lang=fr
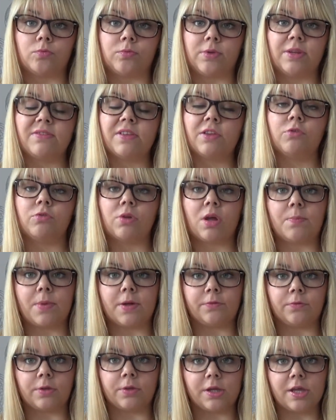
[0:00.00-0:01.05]
d'effectuer un
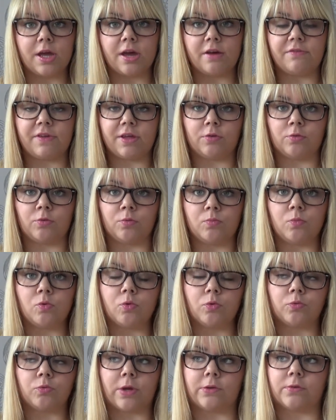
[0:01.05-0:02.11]
partenariat avec euh, mon
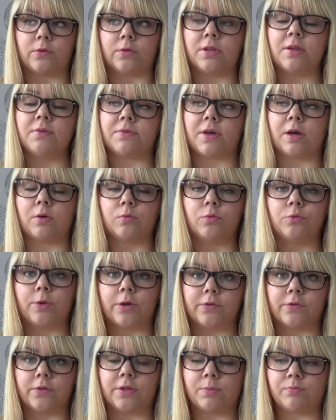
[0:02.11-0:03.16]
comptoir santé, enfin
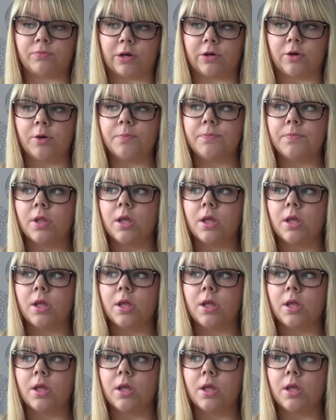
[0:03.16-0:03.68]
comptoirsanté.com,